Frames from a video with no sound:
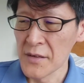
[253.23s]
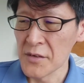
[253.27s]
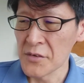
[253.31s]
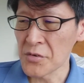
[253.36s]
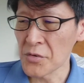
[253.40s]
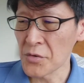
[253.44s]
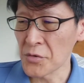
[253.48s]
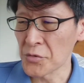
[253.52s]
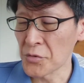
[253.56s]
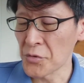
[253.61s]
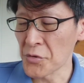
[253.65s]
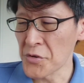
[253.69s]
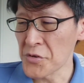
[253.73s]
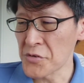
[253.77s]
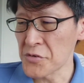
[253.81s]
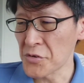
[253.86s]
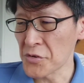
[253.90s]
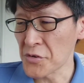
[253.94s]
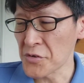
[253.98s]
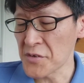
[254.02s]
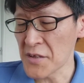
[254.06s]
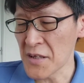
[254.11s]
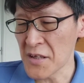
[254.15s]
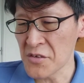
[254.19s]
その
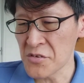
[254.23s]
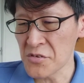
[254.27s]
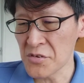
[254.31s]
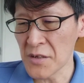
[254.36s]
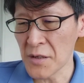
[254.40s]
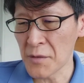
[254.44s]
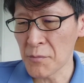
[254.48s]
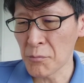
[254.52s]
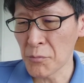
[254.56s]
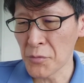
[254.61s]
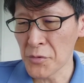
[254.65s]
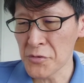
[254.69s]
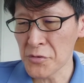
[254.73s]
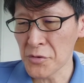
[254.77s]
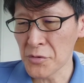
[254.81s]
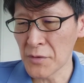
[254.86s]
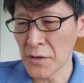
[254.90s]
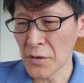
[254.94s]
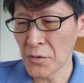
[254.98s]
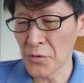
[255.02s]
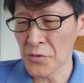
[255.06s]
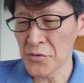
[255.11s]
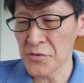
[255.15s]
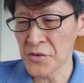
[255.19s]
ドイツの選手団、もしく
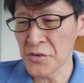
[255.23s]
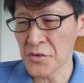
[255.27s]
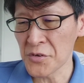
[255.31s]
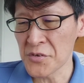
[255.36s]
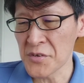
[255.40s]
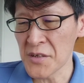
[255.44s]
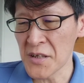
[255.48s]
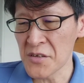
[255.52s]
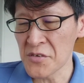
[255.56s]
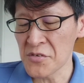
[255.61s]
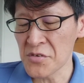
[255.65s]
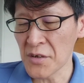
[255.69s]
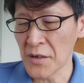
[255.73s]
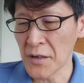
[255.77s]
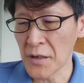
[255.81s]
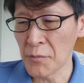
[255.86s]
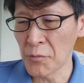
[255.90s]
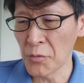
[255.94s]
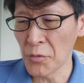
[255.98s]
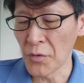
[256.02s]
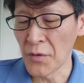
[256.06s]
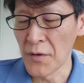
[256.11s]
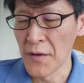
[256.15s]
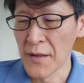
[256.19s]
は個人の選手か
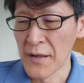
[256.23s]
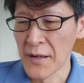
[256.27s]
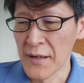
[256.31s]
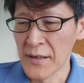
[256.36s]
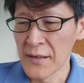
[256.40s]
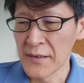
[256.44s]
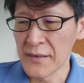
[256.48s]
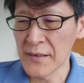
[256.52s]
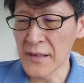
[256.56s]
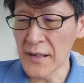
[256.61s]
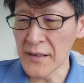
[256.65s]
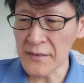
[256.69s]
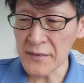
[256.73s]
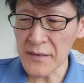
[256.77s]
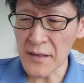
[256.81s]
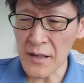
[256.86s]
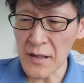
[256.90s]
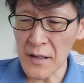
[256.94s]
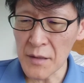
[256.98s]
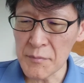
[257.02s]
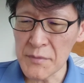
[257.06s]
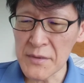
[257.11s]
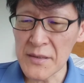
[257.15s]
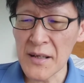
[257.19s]
らも、なん
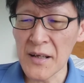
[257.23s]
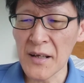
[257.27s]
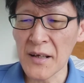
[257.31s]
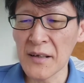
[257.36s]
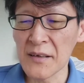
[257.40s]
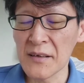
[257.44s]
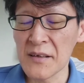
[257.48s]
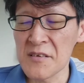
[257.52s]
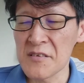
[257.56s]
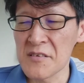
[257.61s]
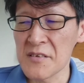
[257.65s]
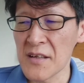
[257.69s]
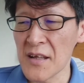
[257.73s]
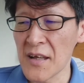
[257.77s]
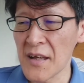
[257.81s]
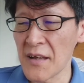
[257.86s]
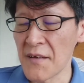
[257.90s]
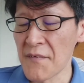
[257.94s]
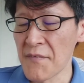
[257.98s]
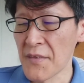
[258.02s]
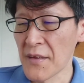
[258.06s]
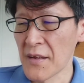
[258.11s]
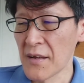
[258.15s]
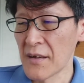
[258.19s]
だーみたいな形
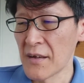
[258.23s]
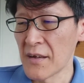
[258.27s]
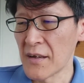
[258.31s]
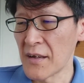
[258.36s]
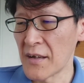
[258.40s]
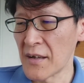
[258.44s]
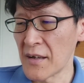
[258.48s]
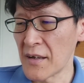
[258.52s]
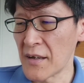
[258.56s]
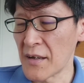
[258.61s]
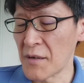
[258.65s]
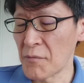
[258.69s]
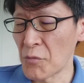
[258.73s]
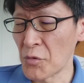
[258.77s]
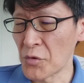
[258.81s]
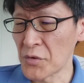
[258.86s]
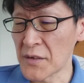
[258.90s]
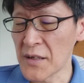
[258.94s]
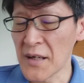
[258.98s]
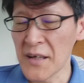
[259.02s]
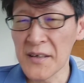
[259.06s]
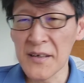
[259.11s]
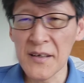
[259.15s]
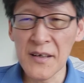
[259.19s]
で、えー、も
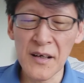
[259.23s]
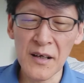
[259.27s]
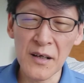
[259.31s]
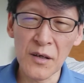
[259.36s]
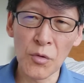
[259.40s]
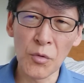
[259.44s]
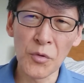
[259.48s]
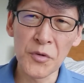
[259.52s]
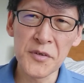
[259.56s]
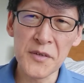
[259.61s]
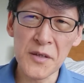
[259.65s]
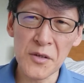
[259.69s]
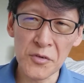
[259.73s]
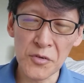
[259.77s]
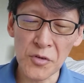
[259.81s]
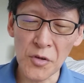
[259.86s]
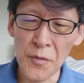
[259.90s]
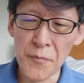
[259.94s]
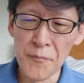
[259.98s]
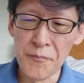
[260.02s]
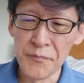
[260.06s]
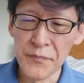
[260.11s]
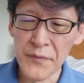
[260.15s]
う大批判が起きてると。